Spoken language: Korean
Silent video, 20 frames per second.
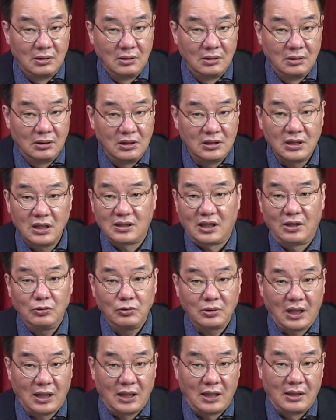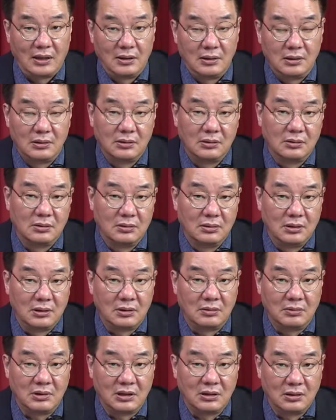이제 자유다
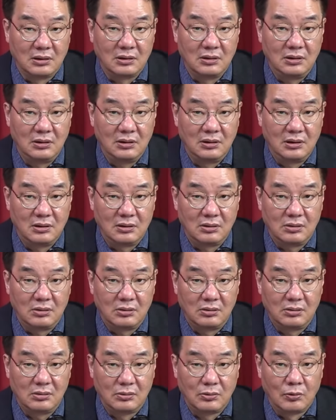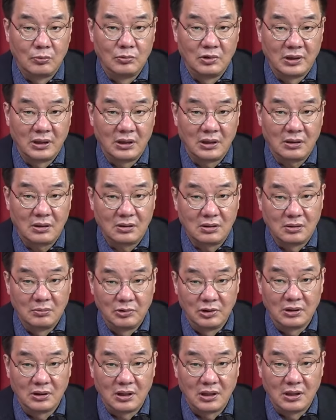이런 글을 동문회
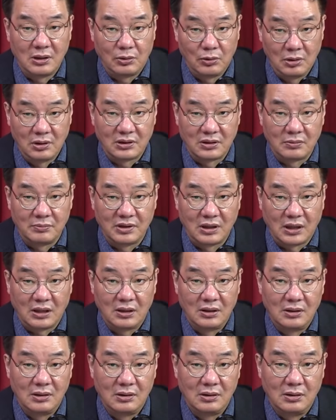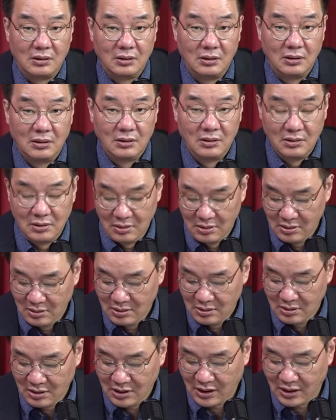커뮤니티에 올렸습니다.
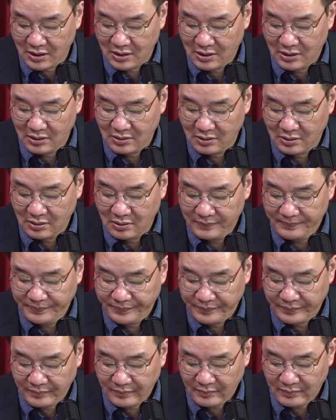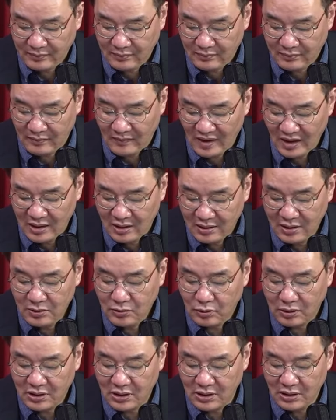자 그래서
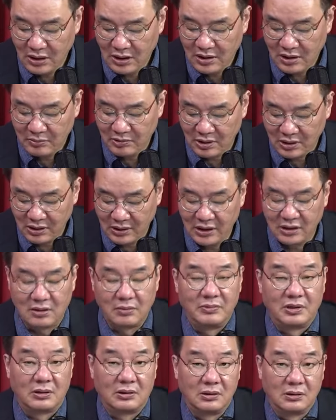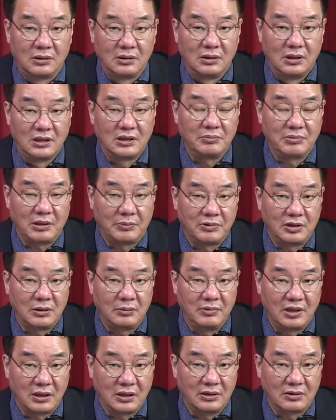신속히 1심을 끝냈으면은 2심,
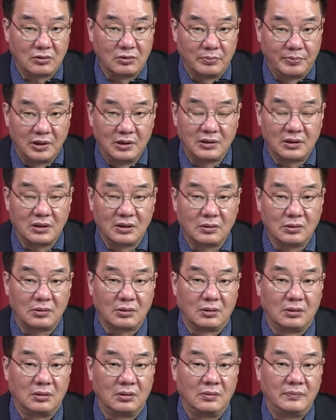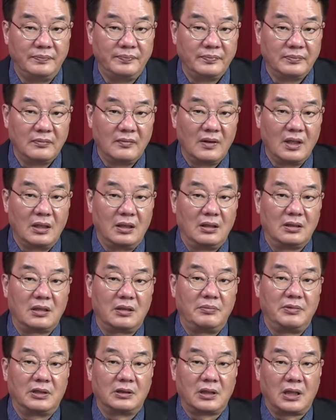3심 해가지고 벌써 이것도
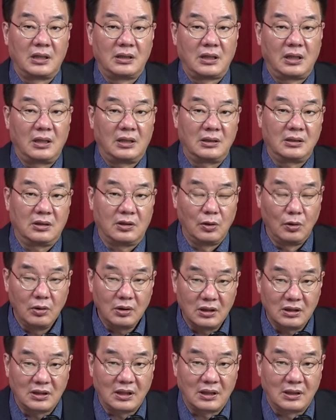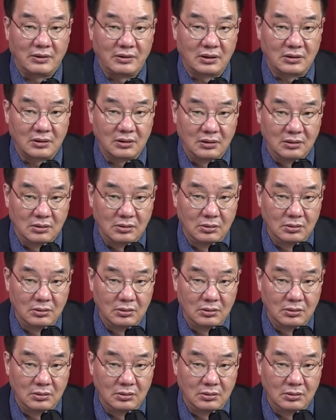이재명에 대한 결론이 다 나와서